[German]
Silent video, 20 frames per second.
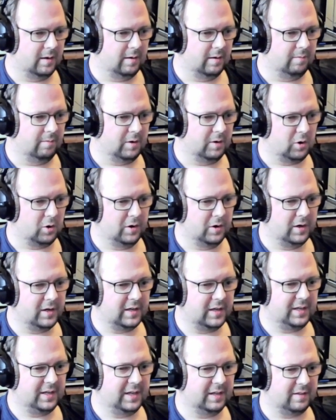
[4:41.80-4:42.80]
wir können
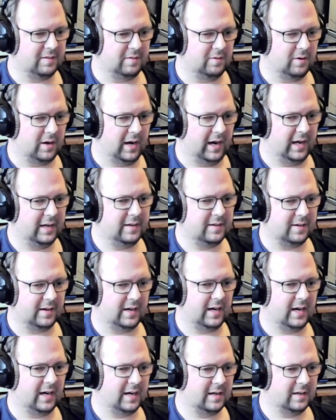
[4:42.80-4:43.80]
den jetzt noch
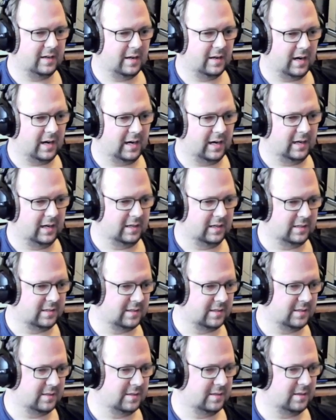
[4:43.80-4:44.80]
eintragen
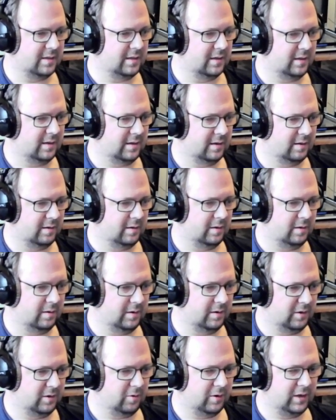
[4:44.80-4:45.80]
als äh,
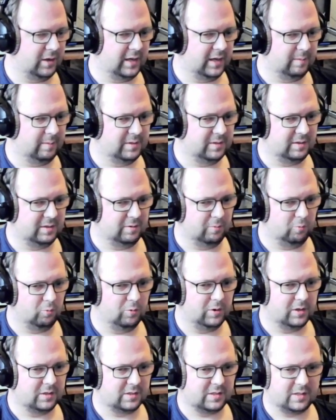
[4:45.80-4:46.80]
neue MCU.
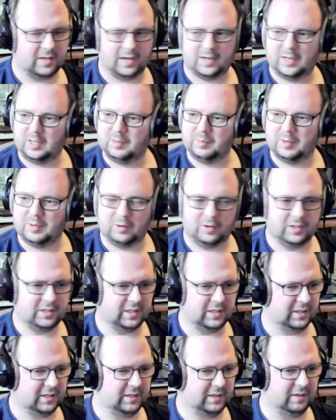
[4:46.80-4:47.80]
Das kann ich mit euch
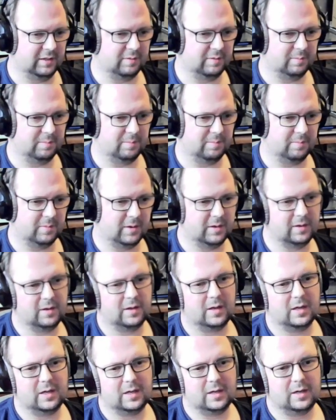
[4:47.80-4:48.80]
an diesem
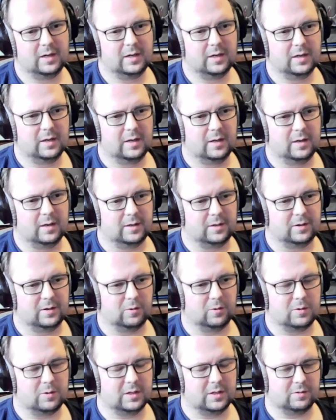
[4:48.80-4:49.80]

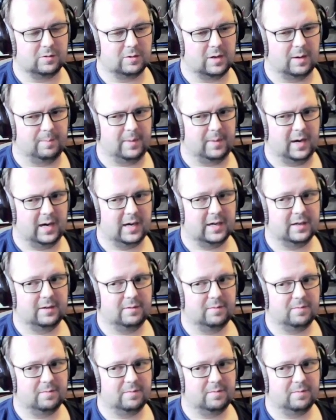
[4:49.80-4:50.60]
Drucker sogar machen,